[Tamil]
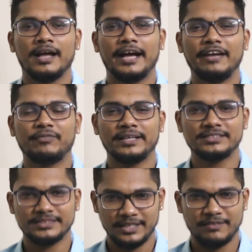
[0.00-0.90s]
ஹாய்
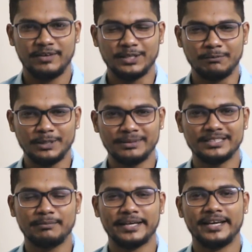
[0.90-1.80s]
ஃப்ரெண்ட்ஸ் வெல்கம் டு
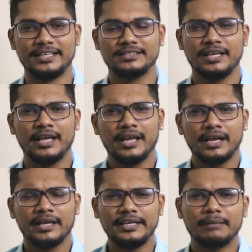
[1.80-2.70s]
மசில் மெக்கானிக்ஸ்
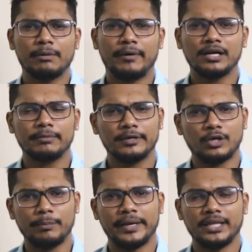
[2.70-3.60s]
இன்றைக்கி நம்ம பார்க்க போகிற
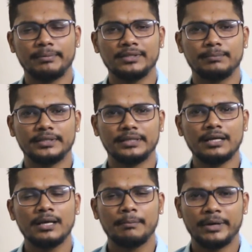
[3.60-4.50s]
டாபிக் எதை பற்றினு பார்த்தீங்கன்னா
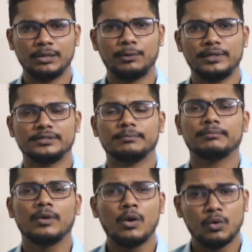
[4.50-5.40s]
மெட்டபாலிசம்
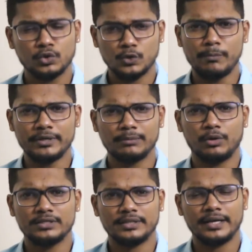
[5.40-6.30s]
உங்கள் ஸ்லோ
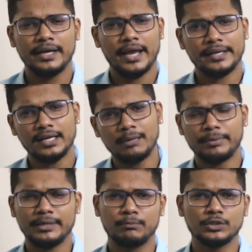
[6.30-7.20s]
மெட்டபாலிஸ்ட்டை என்னெல்லாம்
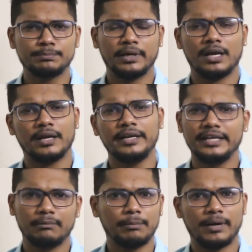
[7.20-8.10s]
பண்ணி பூஸ்ட் பண்ணலான்னு இன்றைக்கி நம்ம